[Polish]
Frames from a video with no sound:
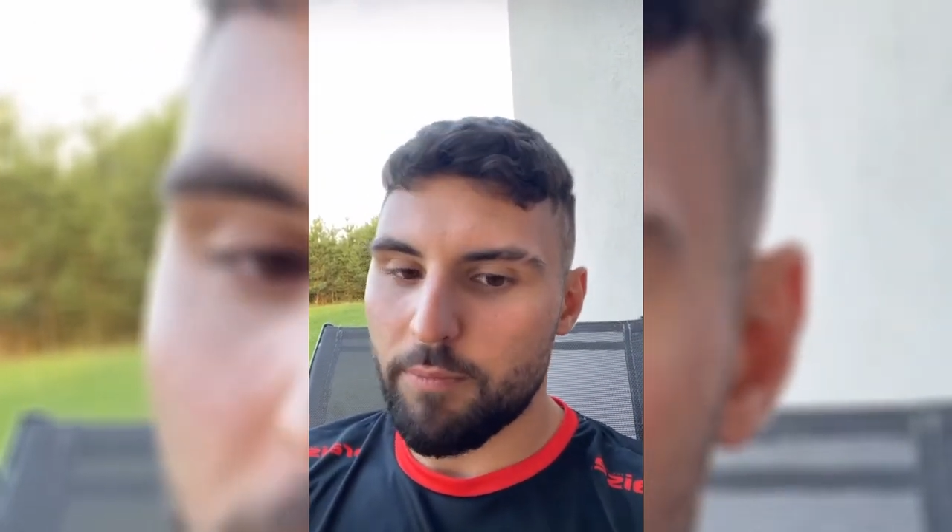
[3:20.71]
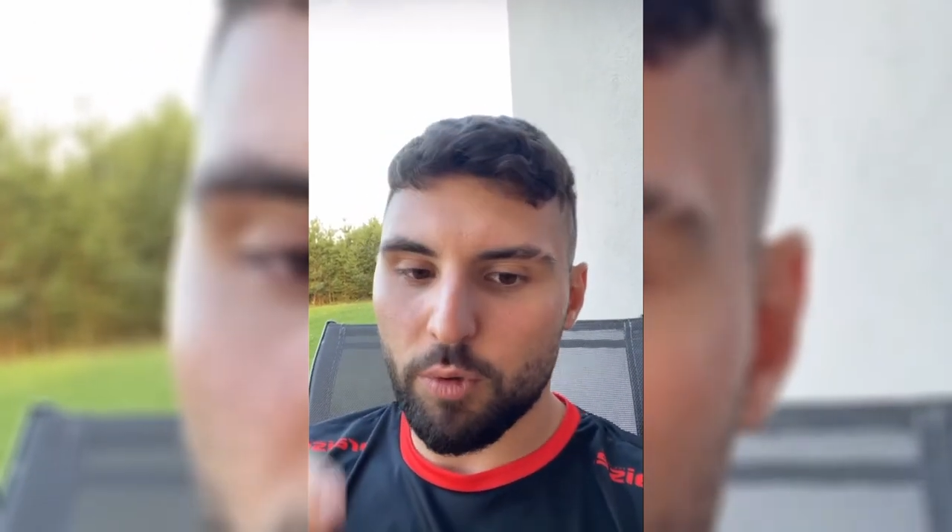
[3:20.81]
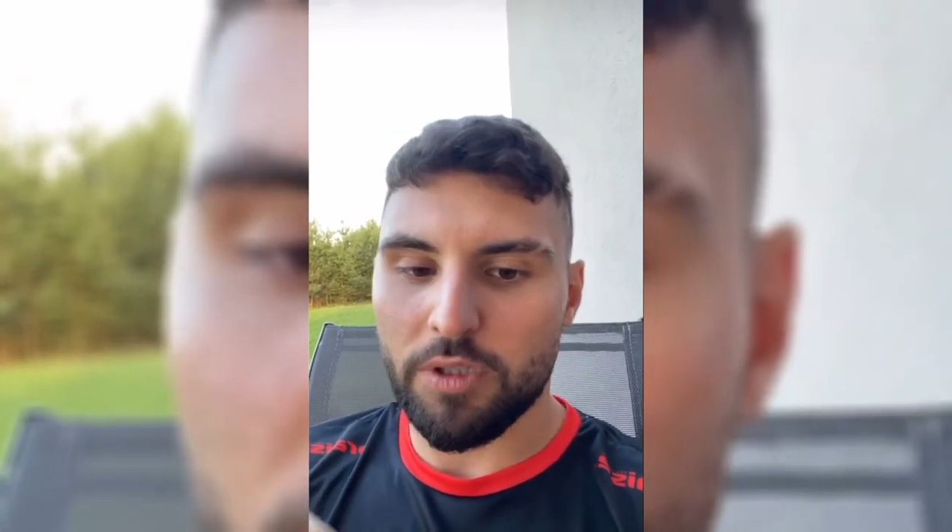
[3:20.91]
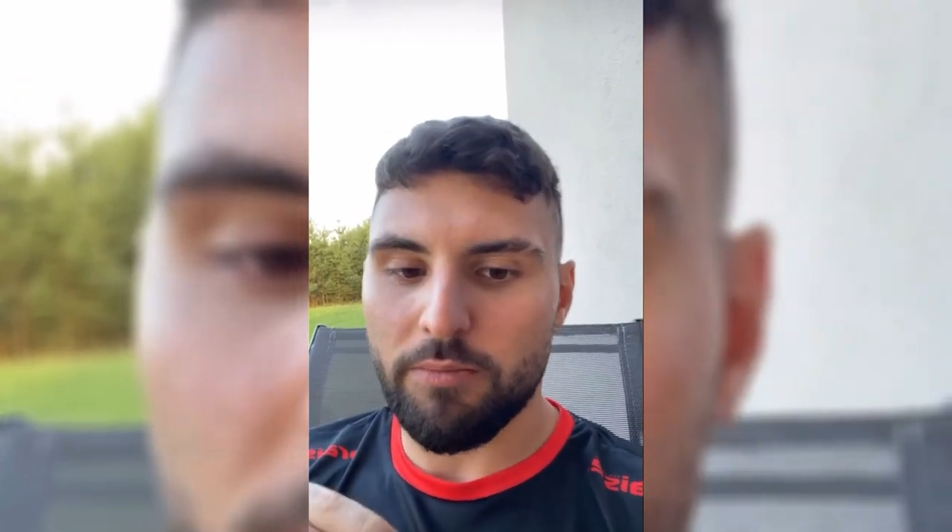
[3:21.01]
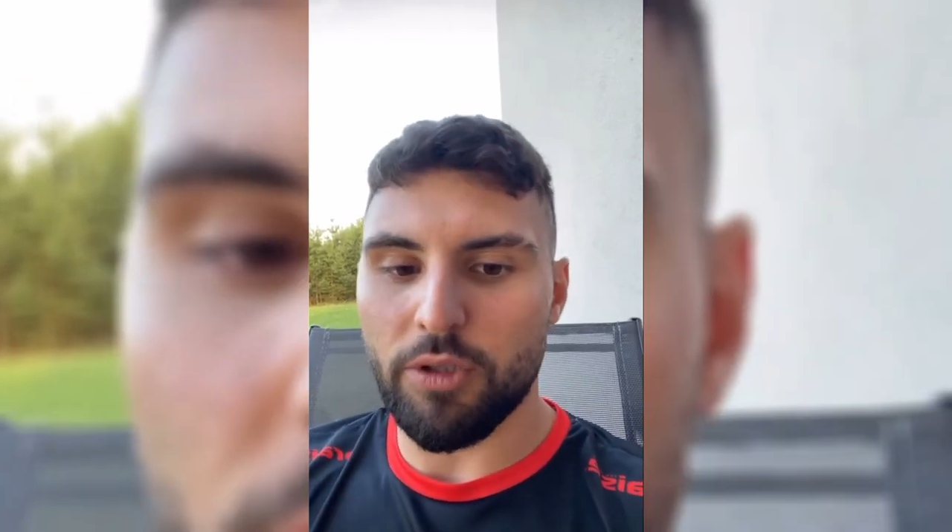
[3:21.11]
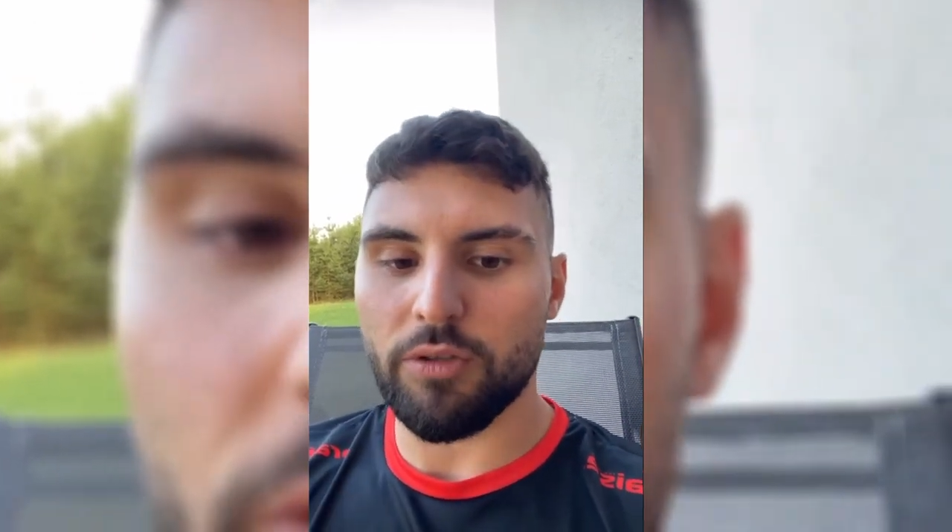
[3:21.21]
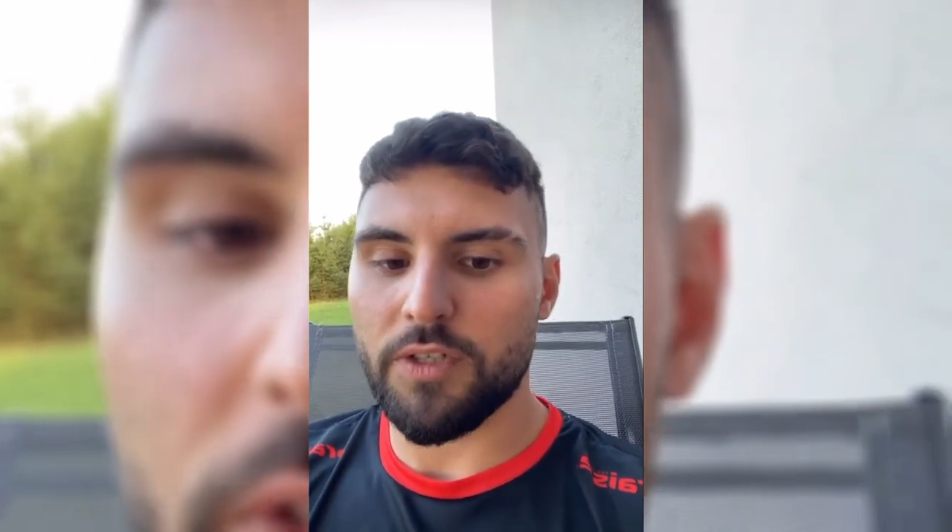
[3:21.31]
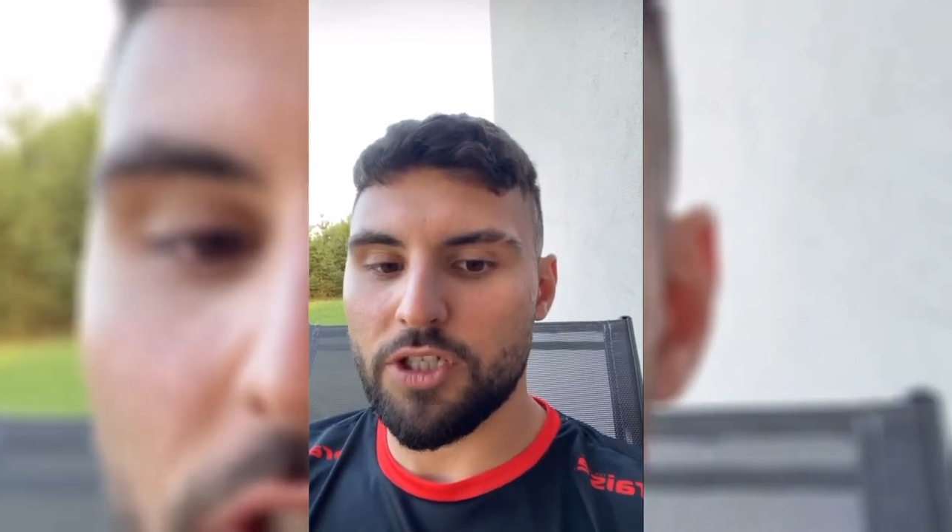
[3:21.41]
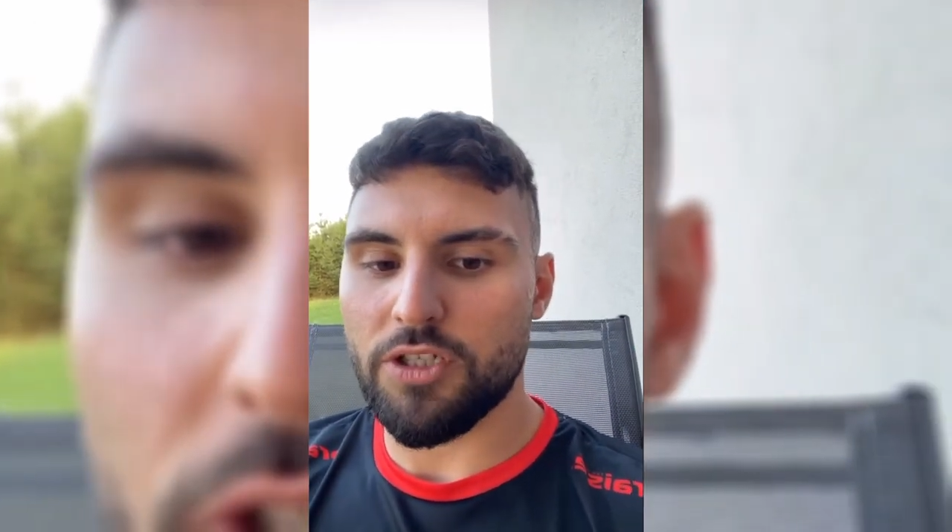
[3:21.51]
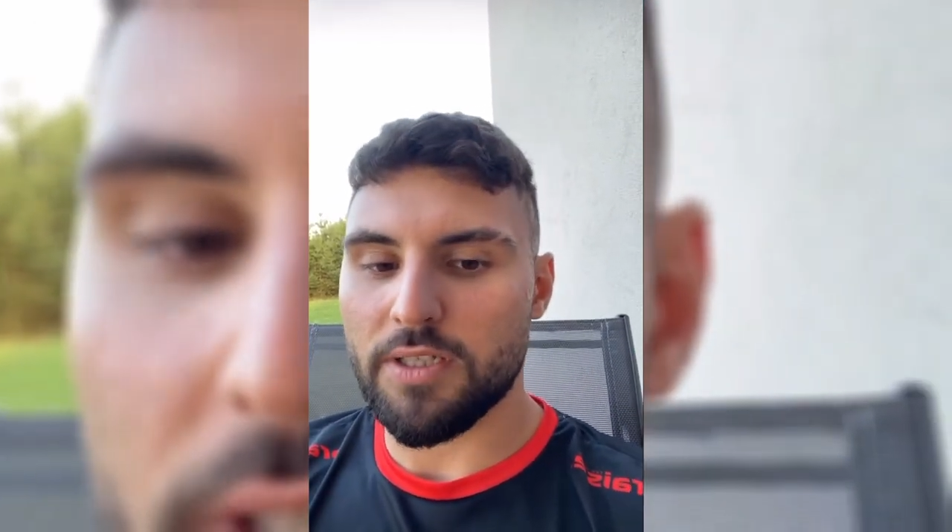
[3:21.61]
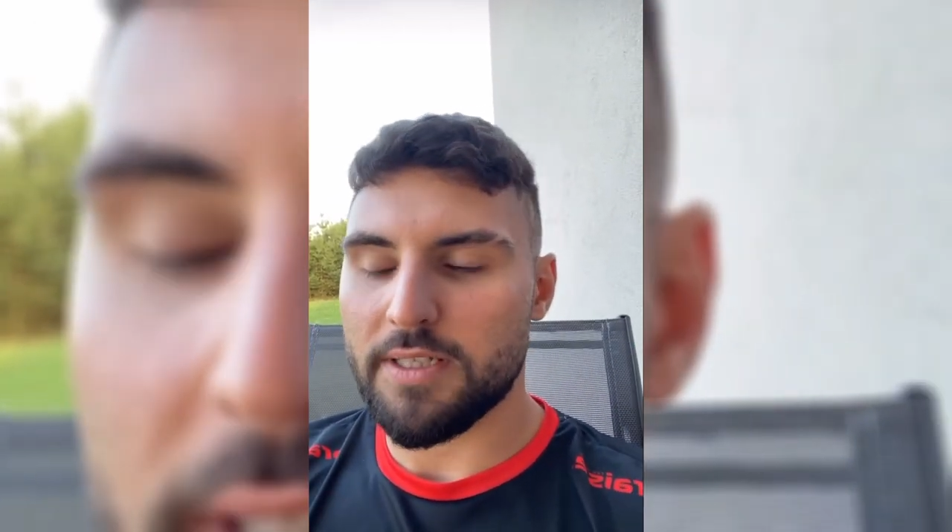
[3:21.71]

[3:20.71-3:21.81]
Był ode mnie o 20